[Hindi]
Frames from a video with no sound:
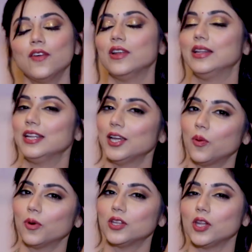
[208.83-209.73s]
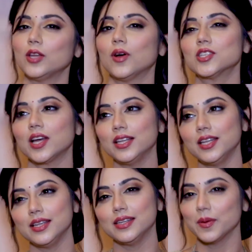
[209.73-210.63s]
फिर दीदी को बोल देती हूँ अच्छा
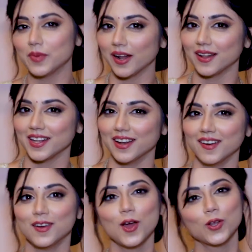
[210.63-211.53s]
दीदी ये बना देना